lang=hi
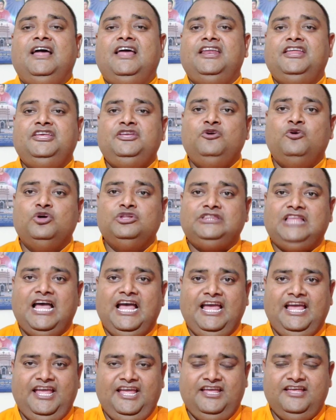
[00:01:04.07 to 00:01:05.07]
बड़ा नहीं होता
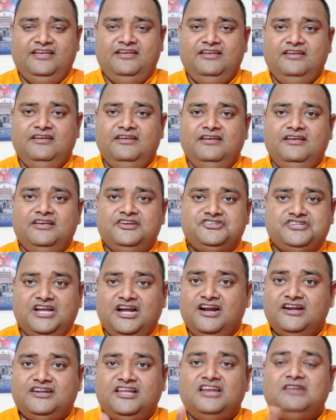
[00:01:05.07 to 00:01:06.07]
है
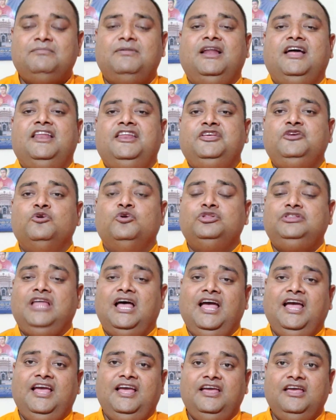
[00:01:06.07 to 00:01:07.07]
संगठन बड़ा नहीं
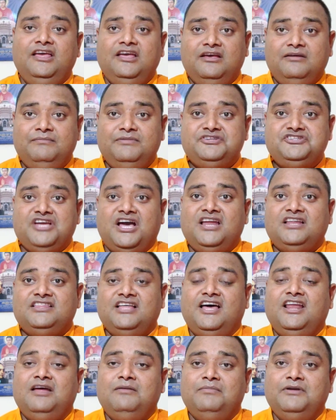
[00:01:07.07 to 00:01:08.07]
होता है
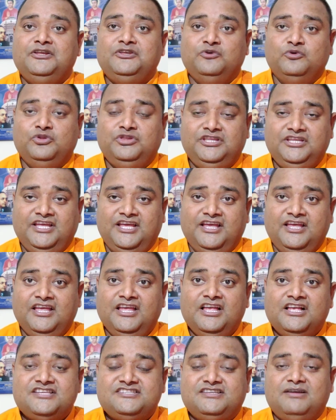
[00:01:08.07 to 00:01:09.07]
विचारधारा बड़ी होती है
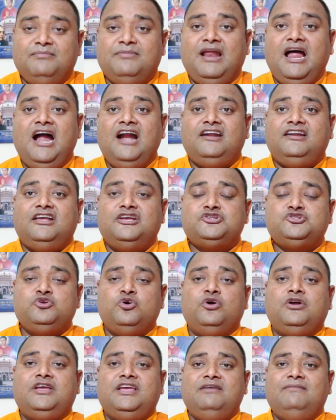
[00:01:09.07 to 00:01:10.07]
सम्राट
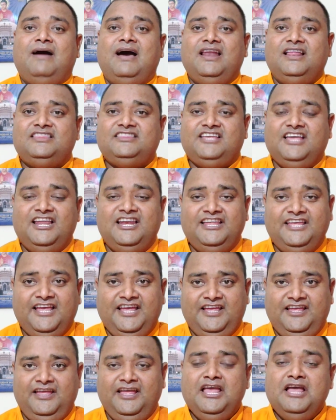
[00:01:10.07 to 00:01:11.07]
अशोक के भारत के
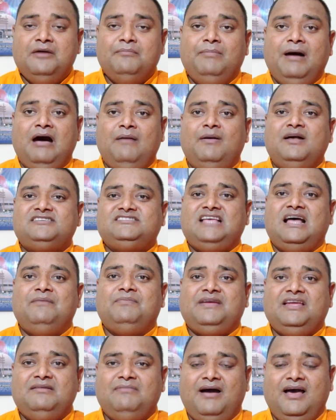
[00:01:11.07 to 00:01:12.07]
लिए बाबा
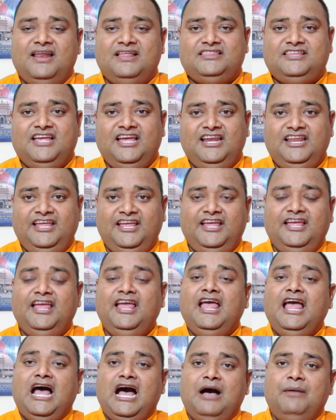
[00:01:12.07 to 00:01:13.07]
साहब के भारत के लिए
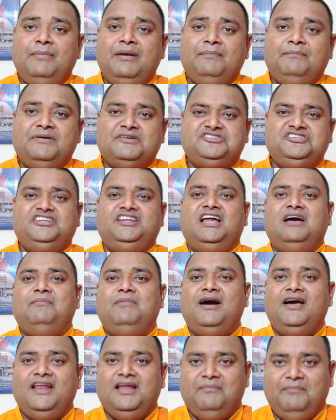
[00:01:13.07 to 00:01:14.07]
हमें पसीना
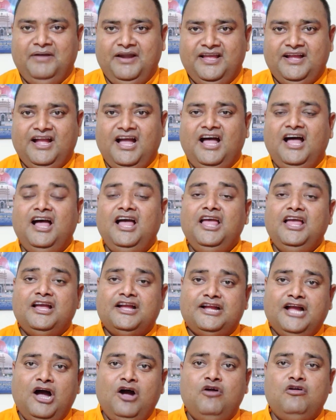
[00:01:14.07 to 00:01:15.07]
बहाना पड़ेगा
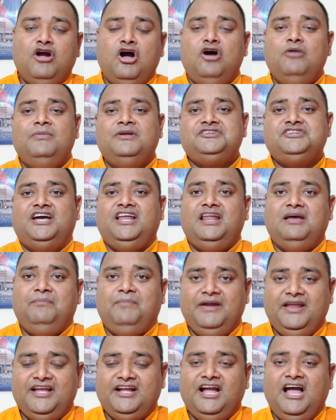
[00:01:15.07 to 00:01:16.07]
गांव गांव में जाना
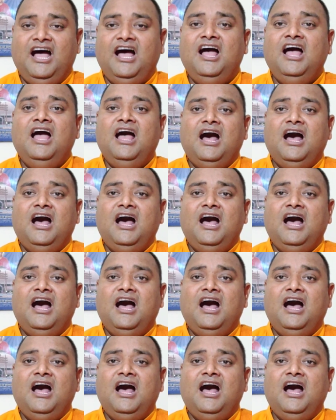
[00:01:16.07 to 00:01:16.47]
पड़ेगा